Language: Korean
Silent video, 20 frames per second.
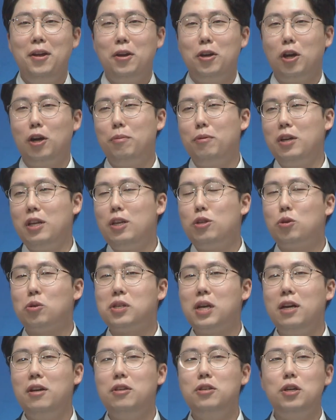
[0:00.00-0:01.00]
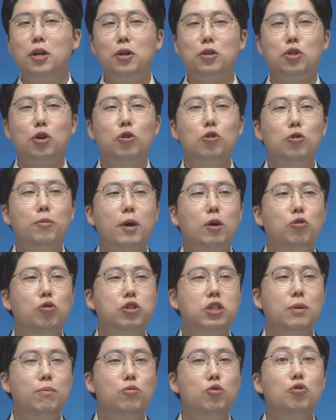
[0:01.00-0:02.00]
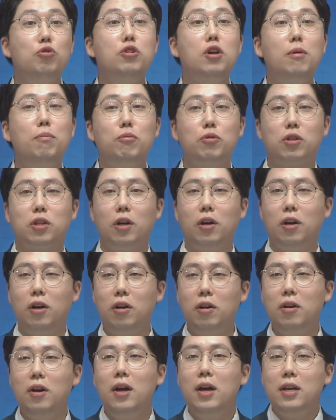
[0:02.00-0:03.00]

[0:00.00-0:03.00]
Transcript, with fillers: 여러분, 이 조사는요 1996년부터